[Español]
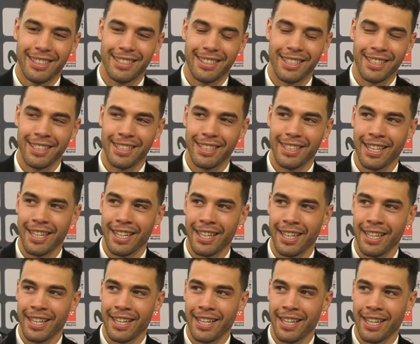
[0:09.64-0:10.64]
sí,
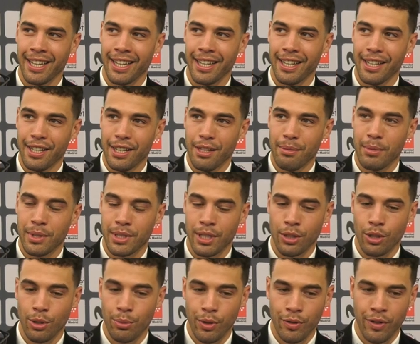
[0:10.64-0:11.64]
eh, me
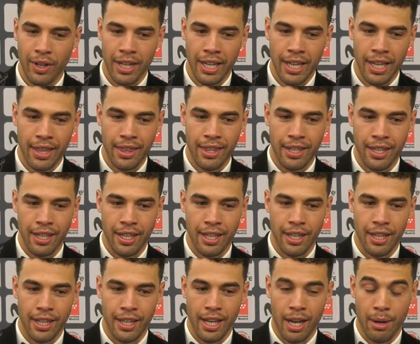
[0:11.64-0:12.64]
siento muy feliz
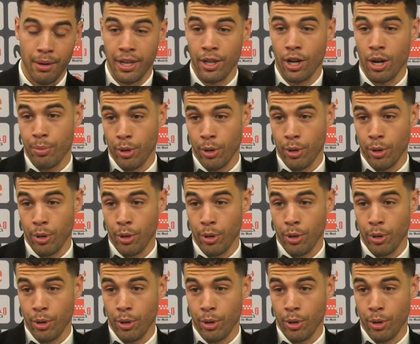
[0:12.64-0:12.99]
y quiero